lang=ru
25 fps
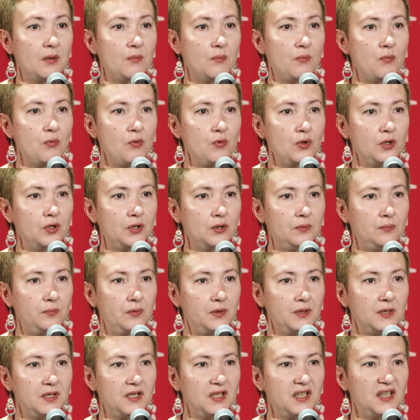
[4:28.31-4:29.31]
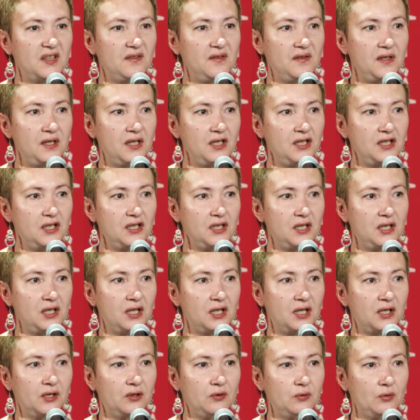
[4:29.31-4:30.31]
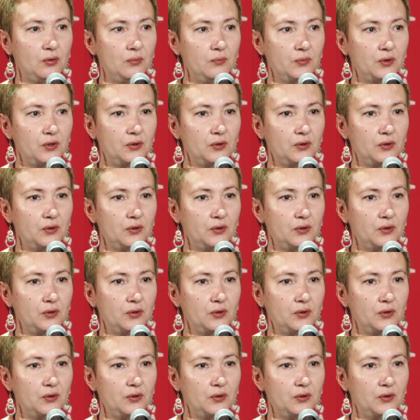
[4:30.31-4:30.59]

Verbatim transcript: может быть известие о том,